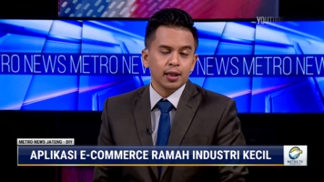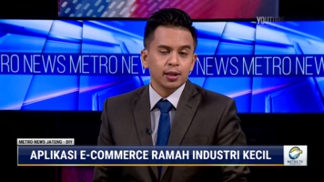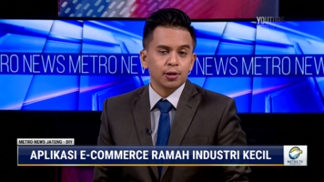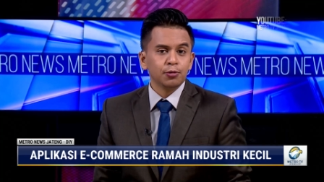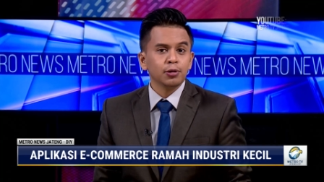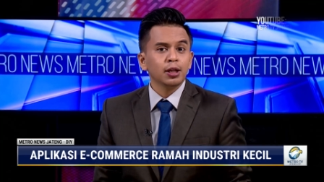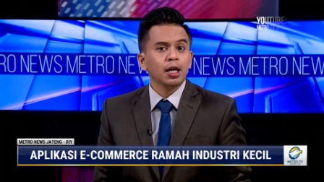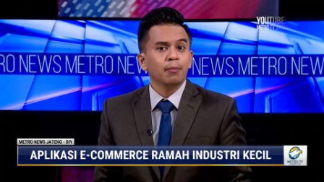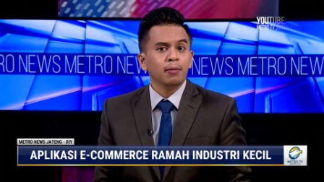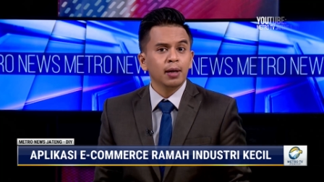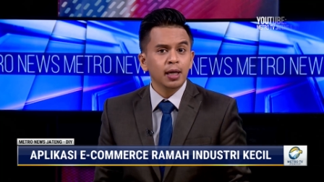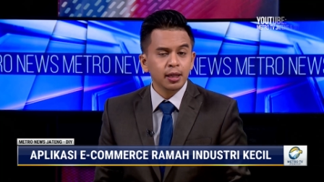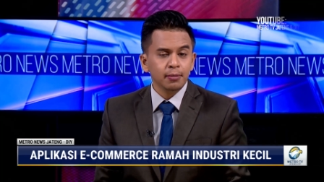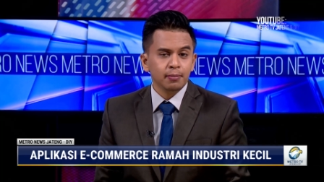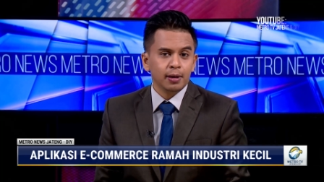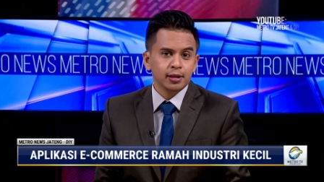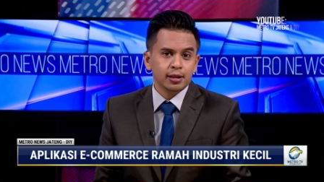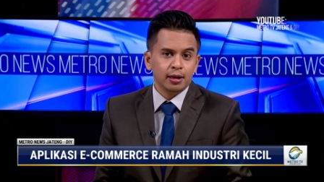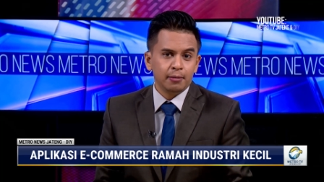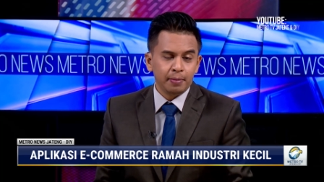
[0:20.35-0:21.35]
terutama di
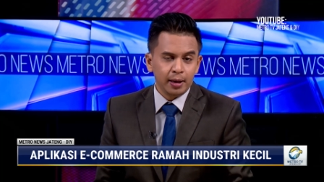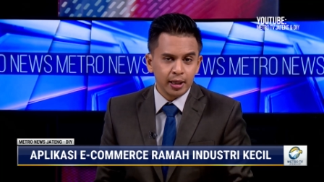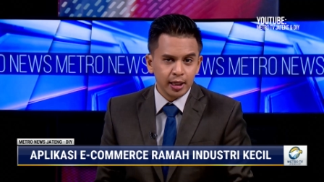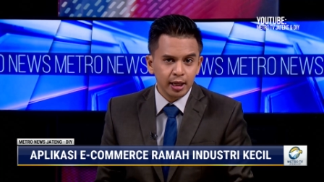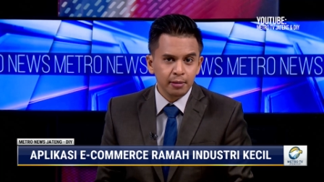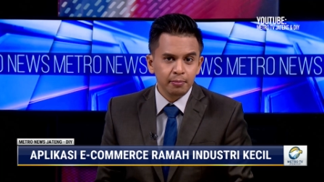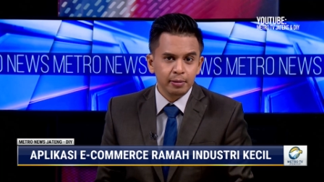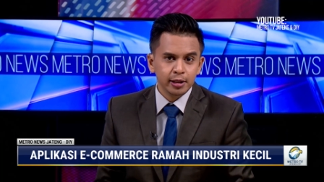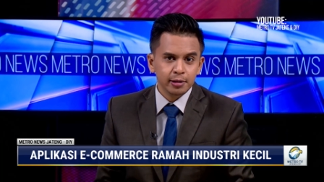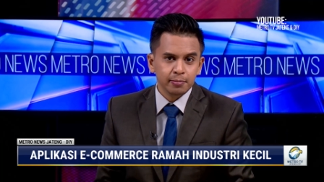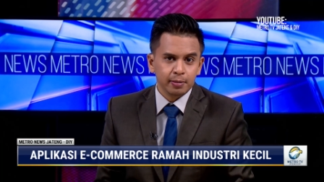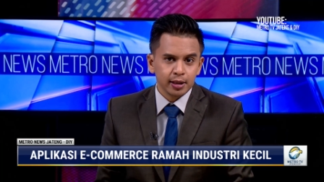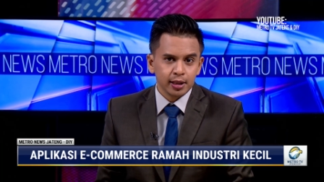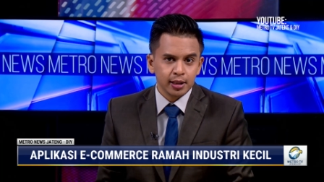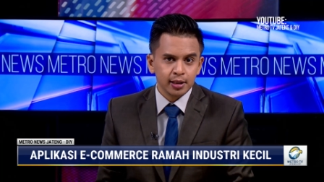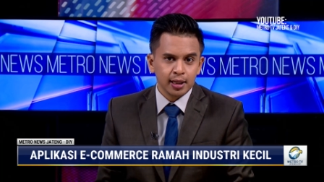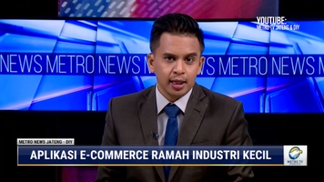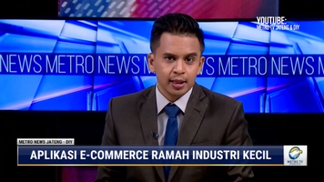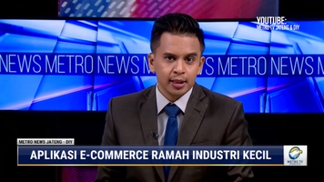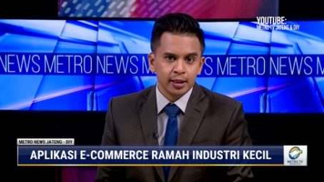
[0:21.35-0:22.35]
masa pandemi seperti
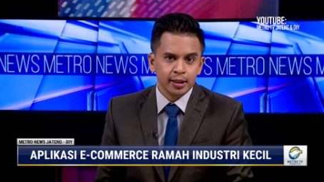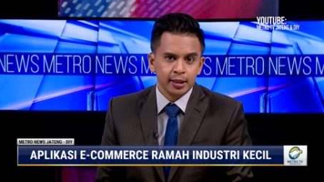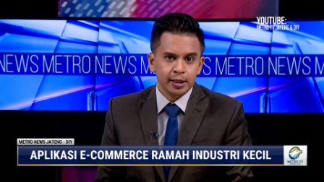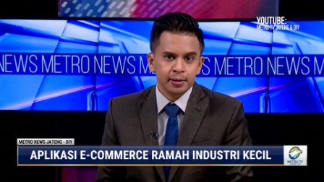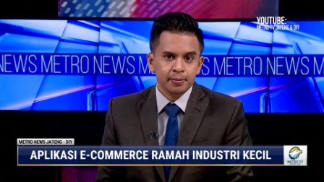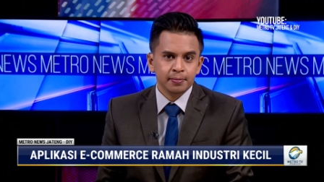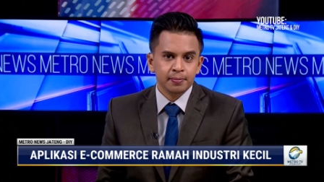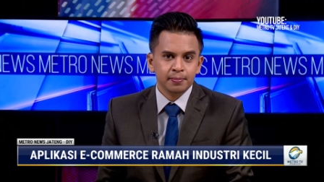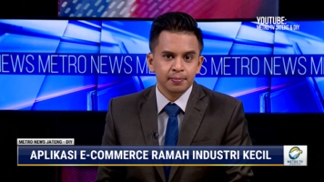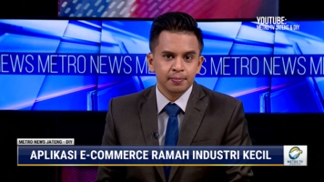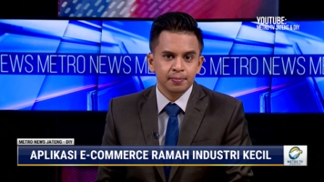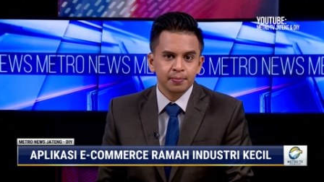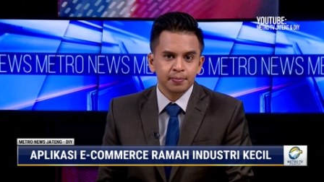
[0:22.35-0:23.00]
saat ini.